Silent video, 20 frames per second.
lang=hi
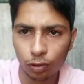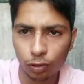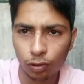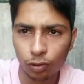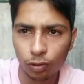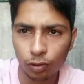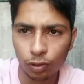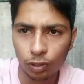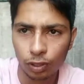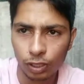को
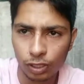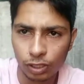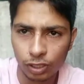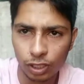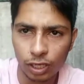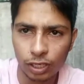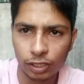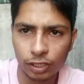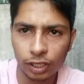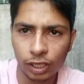
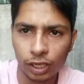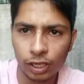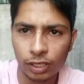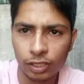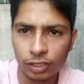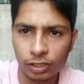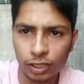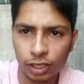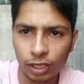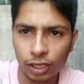स्टार्ट किया
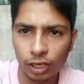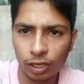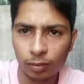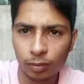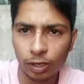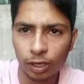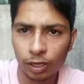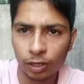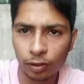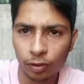इस चैनल
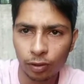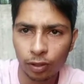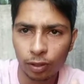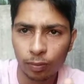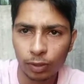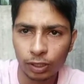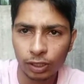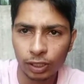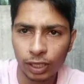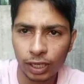में इन्होंने
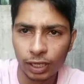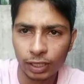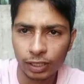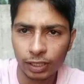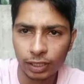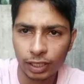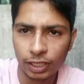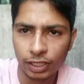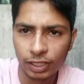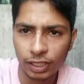बताया है
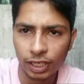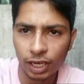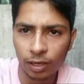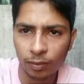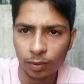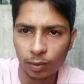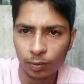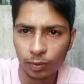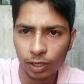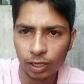कि कैसे
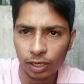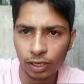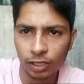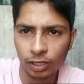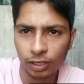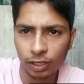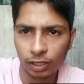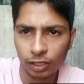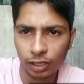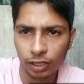आप अपने
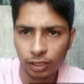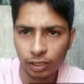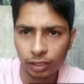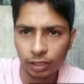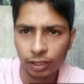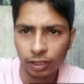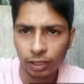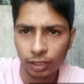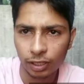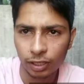इंटरनेट
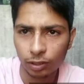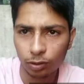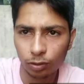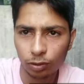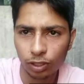की